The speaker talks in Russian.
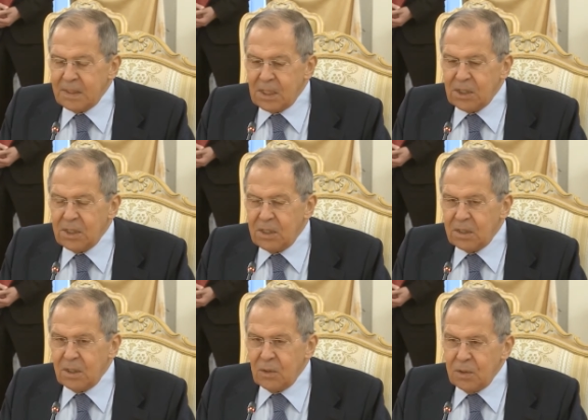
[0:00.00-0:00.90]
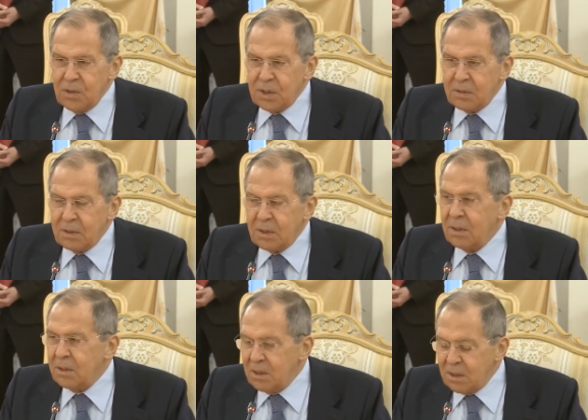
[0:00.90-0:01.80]
отношений союзничества,
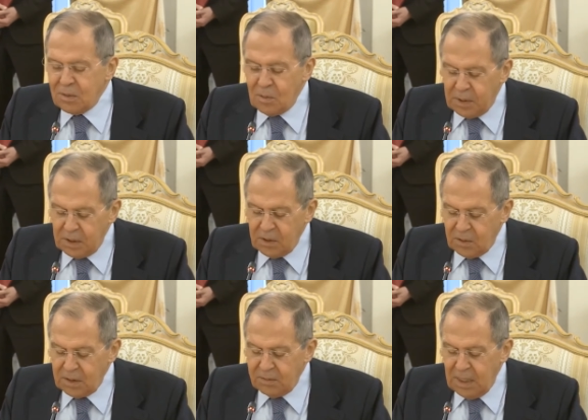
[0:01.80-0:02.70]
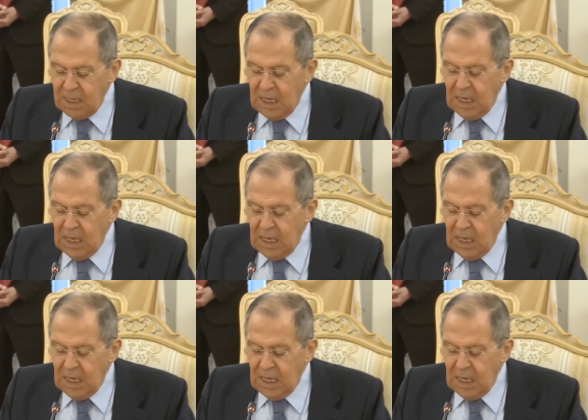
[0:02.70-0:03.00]
стратегического партнерства.